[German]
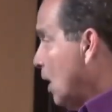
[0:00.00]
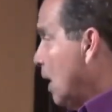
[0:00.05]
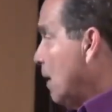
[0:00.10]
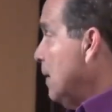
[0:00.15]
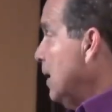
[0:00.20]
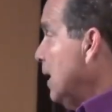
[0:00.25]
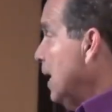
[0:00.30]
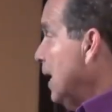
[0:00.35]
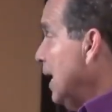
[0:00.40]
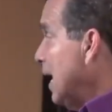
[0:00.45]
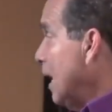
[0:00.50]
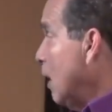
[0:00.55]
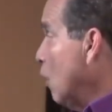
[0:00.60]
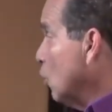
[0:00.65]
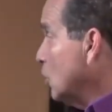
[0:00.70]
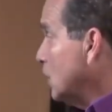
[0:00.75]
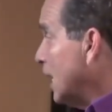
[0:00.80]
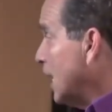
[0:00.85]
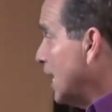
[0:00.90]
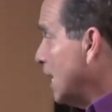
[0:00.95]
Jetzt
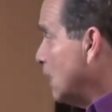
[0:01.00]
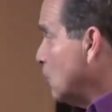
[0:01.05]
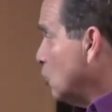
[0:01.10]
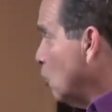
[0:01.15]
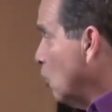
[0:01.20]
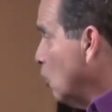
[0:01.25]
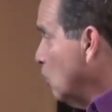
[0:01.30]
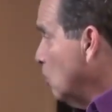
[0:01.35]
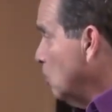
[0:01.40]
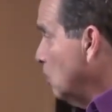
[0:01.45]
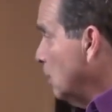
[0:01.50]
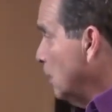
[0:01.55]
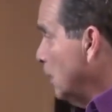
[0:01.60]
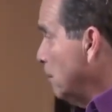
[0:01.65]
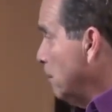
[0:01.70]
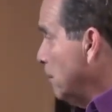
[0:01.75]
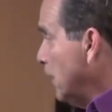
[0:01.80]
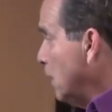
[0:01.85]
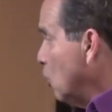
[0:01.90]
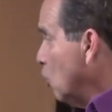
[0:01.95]
wurde ein weniger
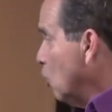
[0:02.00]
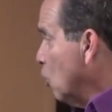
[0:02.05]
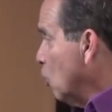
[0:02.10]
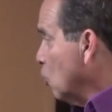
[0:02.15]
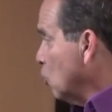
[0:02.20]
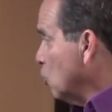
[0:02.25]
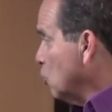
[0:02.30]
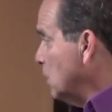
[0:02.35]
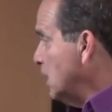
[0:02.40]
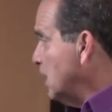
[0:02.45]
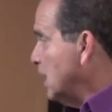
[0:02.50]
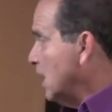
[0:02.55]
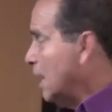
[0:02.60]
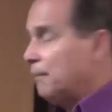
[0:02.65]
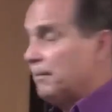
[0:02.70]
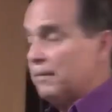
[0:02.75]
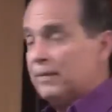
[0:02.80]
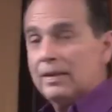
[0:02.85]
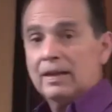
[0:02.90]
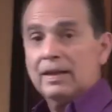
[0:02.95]
bekannter Grund für
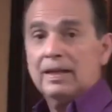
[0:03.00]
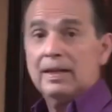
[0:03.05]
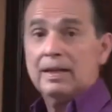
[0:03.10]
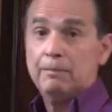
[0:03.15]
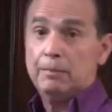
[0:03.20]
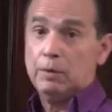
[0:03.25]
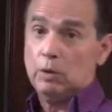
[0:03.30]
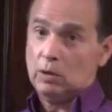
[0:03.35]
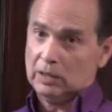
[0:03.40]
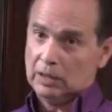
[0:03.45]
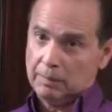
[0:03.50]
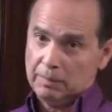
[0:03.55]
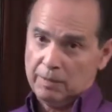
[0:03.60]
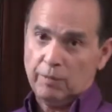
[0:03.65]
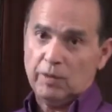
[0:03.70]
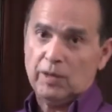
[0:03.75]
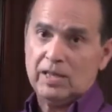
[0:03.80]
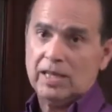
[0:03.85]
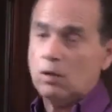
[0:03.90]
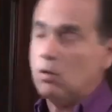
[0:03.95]
Fett entdeckt.
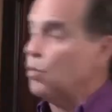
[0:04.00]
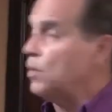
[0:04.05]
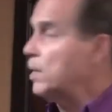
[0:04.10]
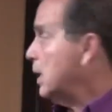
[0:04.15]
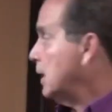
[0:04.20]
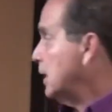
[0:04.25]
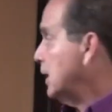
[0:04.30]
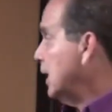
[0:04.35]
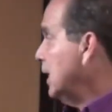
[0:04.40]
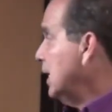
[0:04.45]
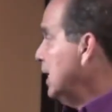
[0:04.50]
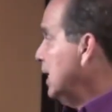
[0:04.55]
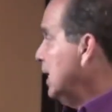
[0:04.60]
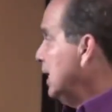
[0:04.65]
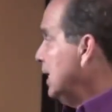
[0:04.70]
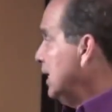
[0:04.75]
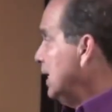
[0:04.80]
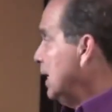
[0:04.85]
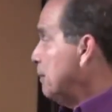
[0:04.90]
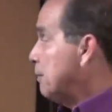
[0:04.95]
Fett dient
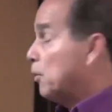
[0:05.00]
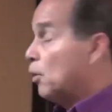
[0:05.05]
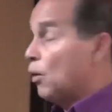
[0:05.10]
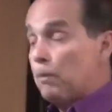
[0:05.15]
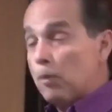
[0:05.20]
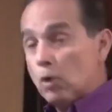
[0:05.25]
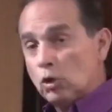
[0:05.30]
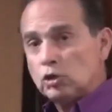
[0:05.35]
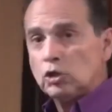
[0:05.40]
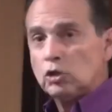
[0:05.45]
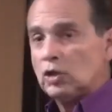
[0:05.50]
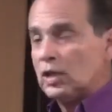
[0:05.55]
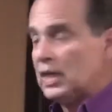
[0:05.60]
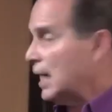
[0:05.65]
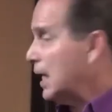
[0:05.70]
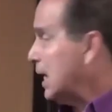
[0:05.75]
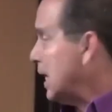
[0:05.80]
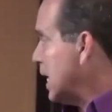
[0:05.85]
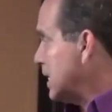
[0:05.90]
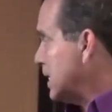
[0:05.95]
nicht nur als
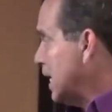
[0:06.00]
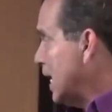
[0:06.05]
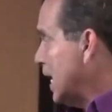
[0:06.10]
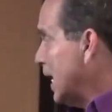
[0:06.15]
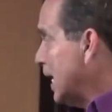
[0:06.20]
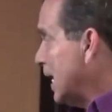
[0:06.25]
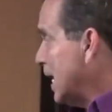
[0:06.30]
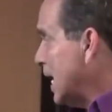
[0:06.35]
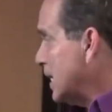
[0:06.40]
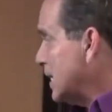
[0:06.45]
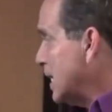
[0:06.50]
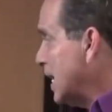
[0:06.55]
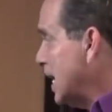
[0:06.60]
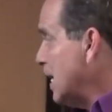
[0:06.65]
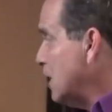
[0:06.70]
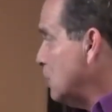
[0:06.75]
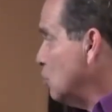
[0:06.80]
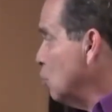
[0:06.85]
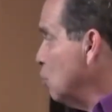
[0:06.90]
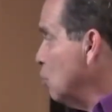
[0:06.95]
Energiequelle,
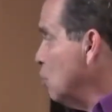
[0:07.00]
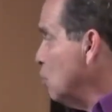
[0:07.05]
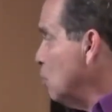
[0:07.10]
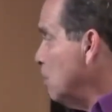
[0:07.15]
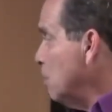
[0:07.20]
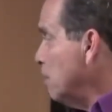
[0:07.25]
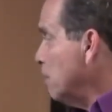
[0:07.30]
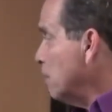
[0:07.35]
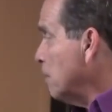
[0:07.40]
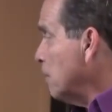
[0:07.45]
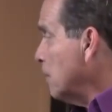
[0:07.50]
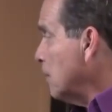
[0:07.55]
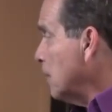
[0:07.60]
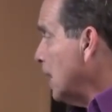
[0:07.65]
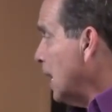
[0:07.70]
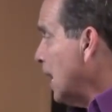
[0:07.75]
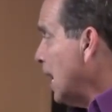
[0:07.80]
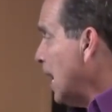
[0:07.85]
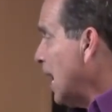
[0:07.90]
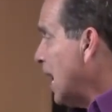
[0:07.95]
sondern auch als
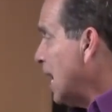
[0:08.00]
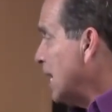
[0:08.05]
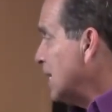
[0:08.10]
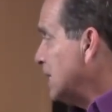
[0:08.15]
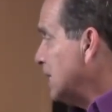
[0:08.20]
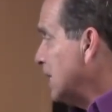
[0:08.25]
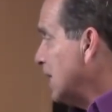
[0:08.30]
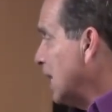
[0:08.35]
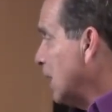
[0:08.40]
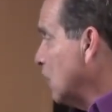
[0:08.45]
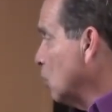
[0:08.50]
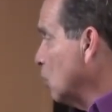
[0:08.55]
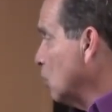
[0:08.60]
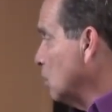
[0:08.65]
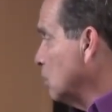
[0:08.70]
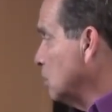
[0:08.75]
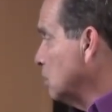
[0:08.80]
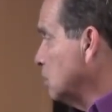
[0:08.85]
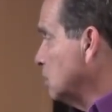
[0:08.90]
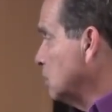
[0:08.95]
Isolator.
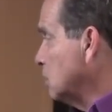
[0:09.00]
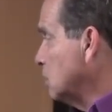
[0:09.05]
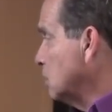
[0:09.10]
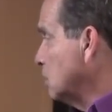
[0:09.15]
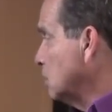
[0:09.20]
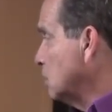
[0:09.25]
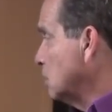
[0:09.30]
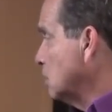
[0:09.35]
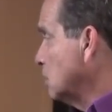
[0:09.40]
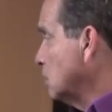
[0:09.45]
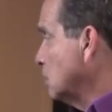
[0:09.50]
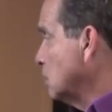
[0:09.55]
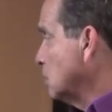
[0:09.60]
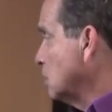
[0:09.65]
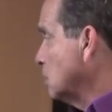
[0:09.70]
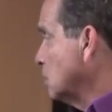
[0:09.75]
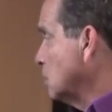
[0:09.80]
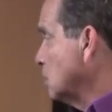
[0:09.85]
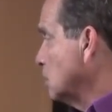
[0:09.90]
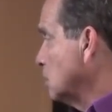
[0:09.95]
Es schützt vor
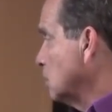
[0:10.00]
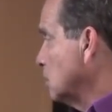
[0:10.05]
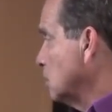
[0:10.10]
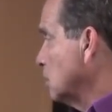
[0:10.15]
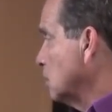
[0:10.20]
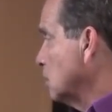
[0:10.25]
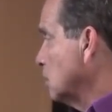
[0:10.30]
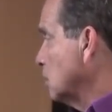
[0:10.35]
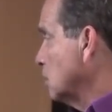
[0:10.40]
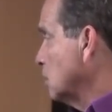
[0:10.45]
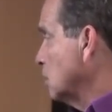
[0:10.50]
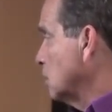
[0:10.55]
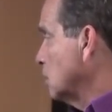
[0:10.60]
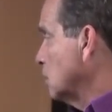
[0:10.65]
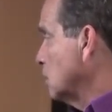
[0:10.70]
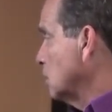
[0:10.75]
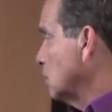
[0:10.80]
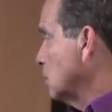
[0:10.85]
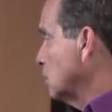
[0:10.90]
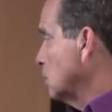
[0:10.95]
Kälte und
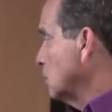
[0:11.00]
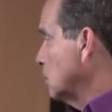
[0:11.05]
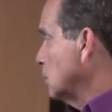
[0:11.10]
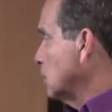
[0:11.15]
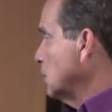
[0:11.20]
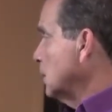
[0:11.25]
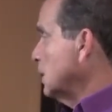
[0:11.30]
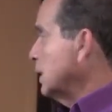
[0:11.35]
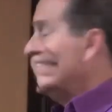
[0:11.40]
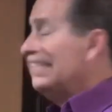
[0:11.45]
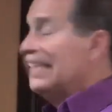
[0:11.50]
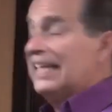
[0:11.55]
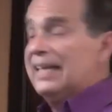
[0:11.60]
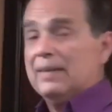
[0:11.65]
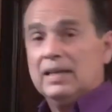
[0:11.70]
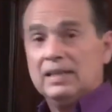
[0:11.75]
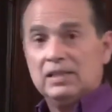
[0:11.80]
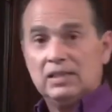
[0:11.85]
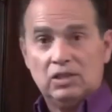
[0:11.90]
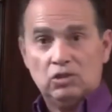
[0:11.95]
Giftstoffen,
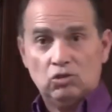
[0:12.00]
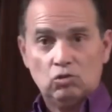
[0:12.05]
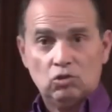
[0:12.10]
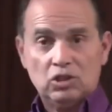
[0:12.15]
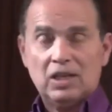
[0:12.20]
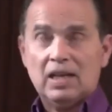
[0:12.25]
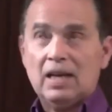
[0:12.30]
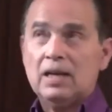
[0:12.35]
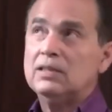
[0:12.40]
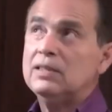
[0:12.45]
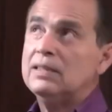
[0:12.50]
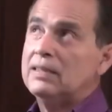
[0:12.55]
indem es isoliert.